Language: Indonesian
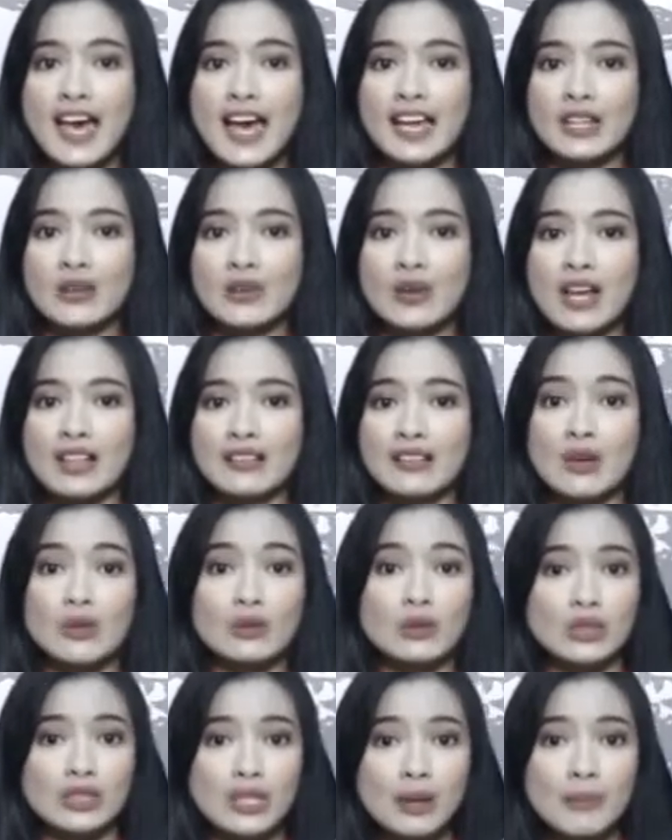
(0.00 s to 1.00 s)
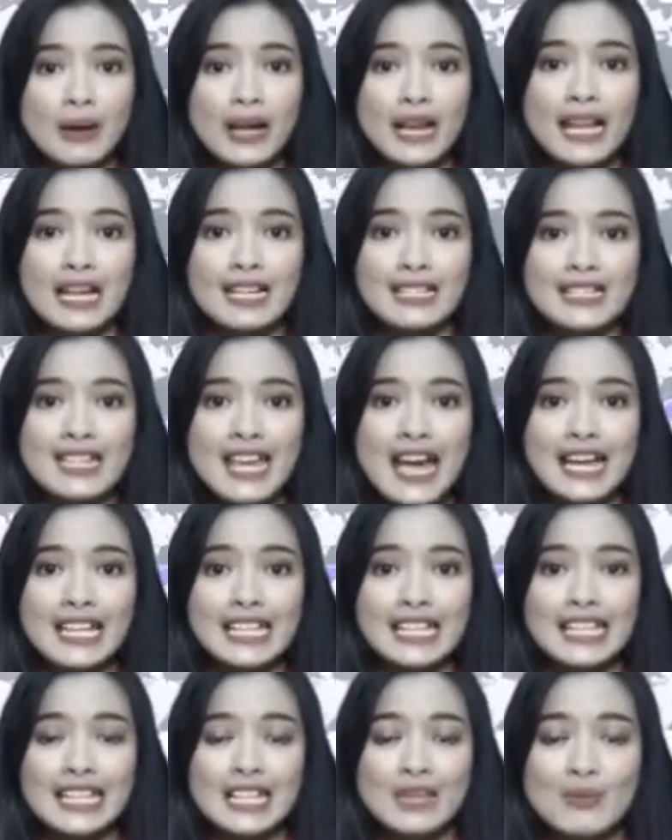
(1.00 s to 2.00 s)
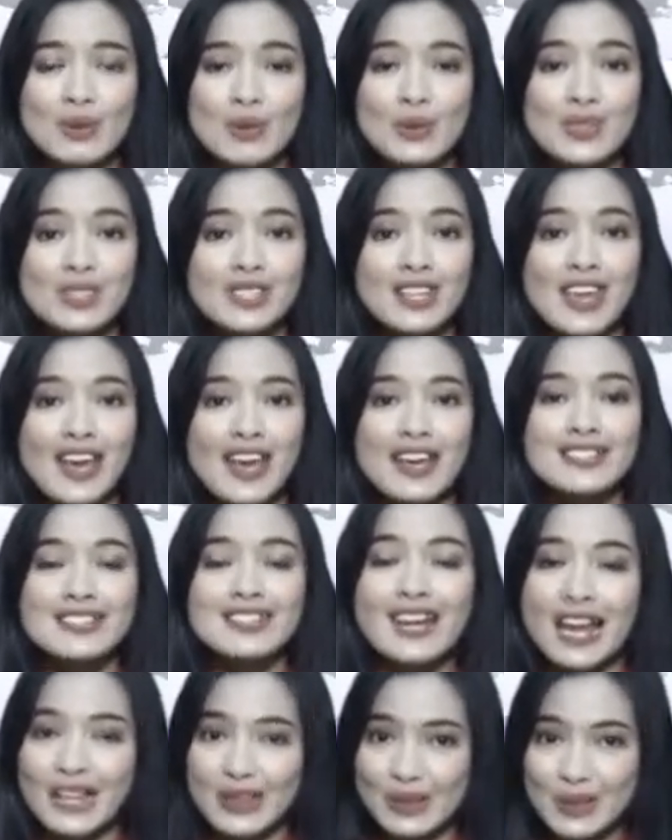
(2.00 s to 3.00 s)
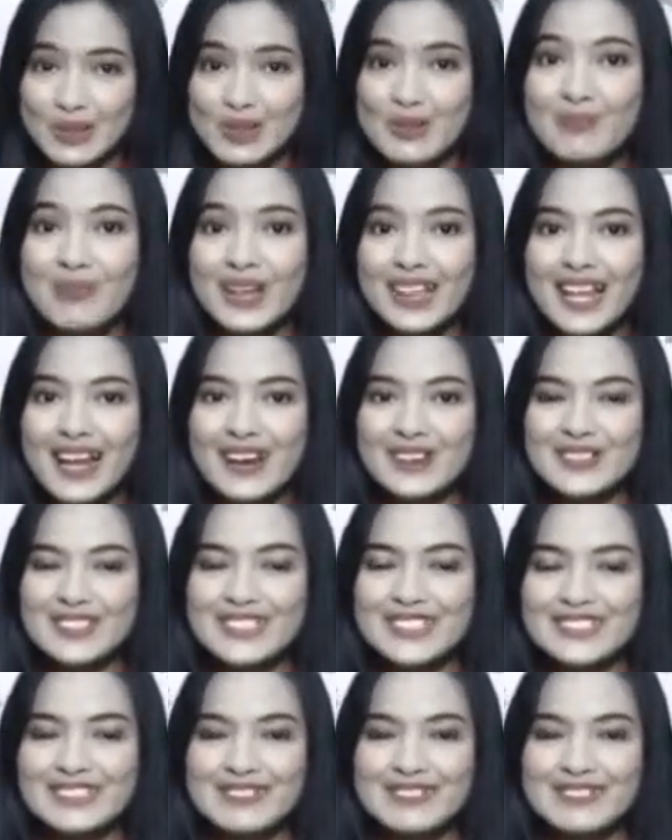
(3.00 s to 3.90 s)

Hari Ulang Tahun Kota Malang yang kini berusia 104 tahun.